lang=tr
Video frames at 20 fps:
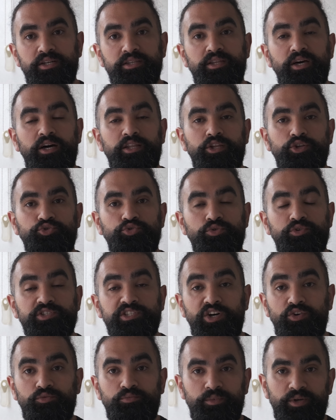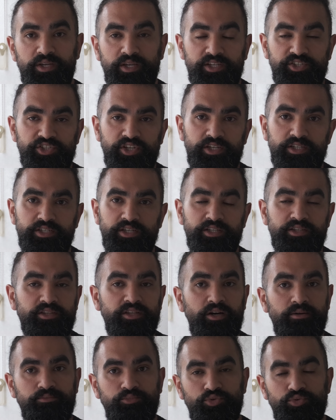daha da çok savunmaya geçer.
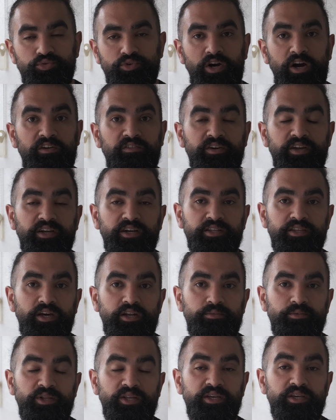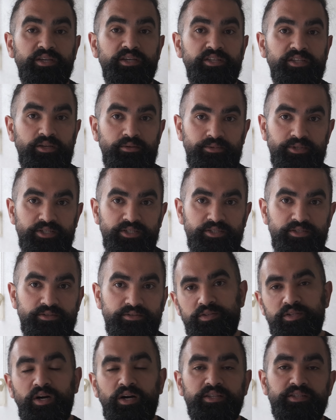Hatta bu kavgaya kadar bile gidebilir.
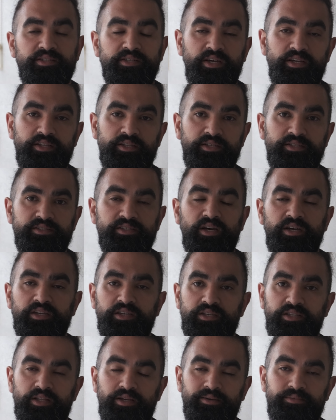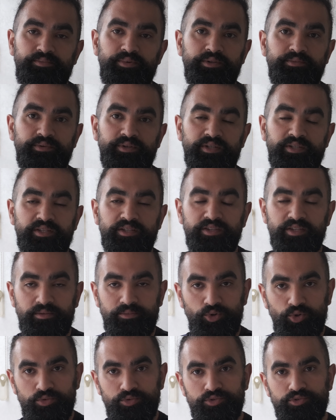Nadiren saygıyla birbirini dinleme
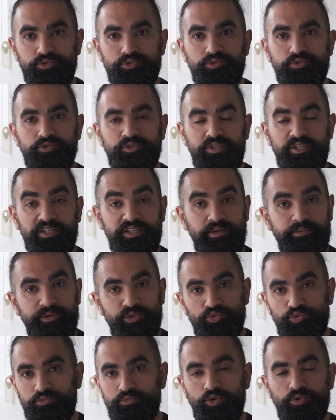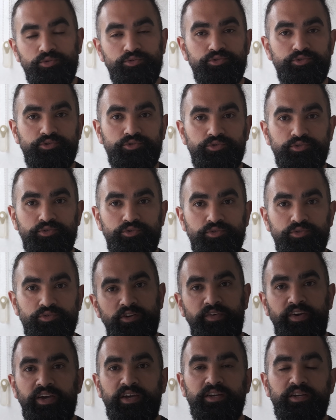olur, dinleme durumu olur
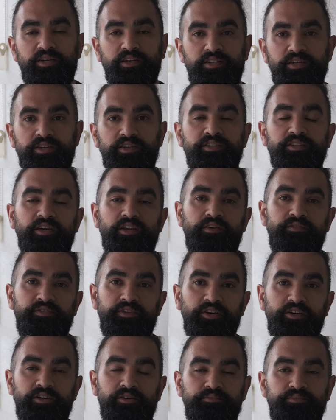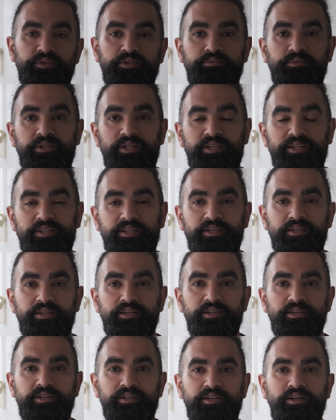ve iki tarafta birbirlerini
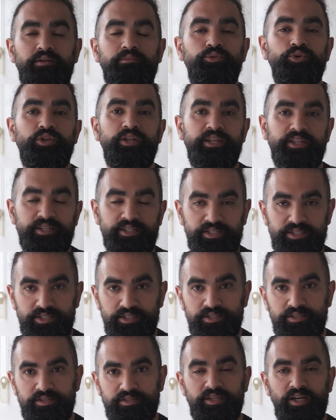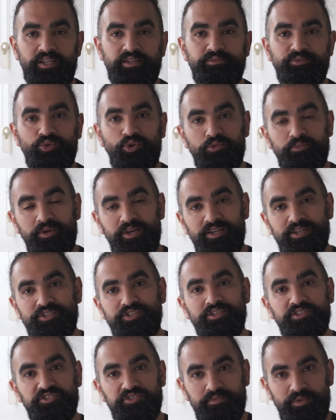kabullenir, tatmin olmaya
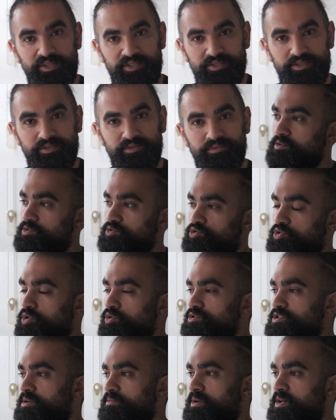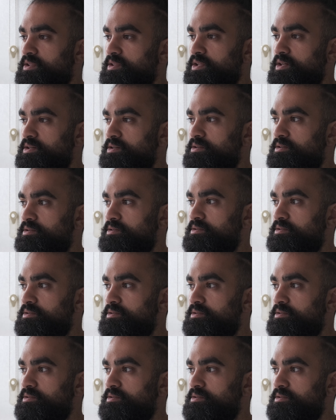çalışmaz. Çoğu zaman da